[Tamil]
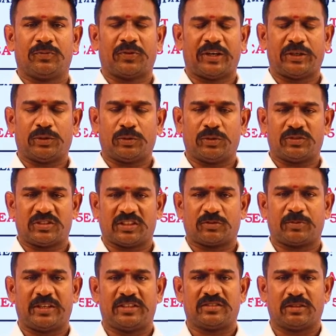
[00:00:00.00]
ஃபைவ் டு
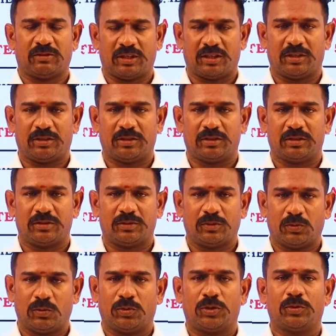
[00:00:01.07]
சிக்ஸ் மினிட்ஸ் அவ்வளோதான்
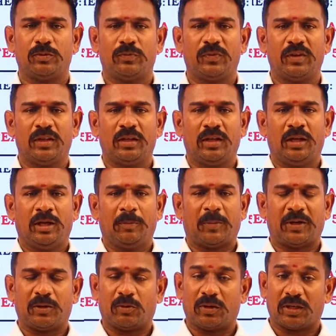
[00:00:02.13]
ஓடும்
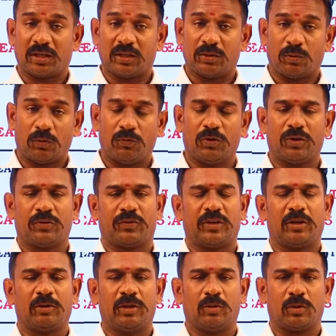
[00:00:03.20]
பட் உங்களுக்கு ஒவ்வொரு
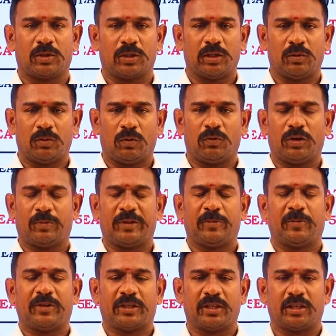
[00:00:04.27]
வீடியோலையும் உங்களுக்கு ஒவ்வொரு
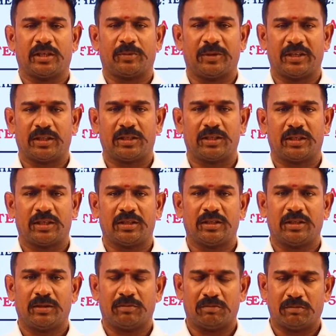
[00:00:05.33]
மதிப்பெண்கள் இருக்குது அப்படிங்கிறத நீங்கள்
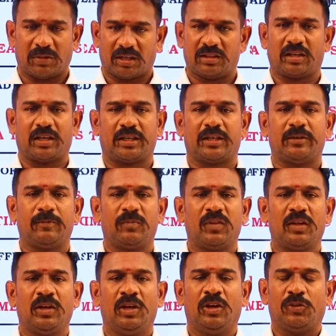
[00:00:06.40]
மறந்துடுறாங்க
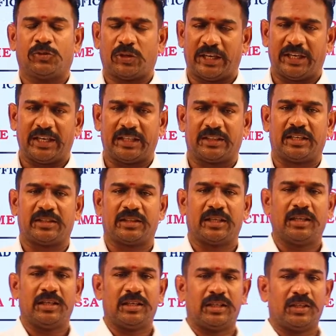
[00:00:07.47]
ஸோ இன்றைய
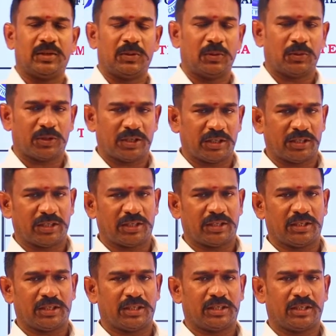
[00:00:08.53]
தினத்தில் ஒரு
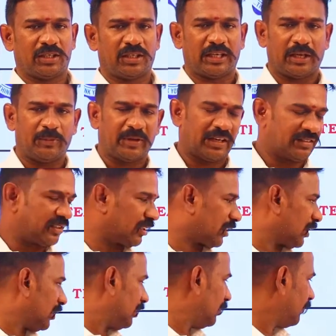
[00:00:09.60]
எளிமையான
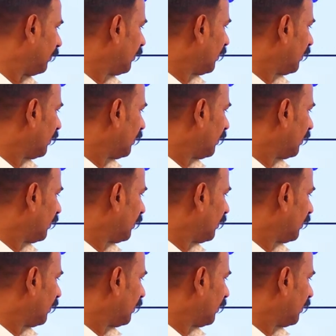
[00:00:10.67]
ஷார்ட்கட்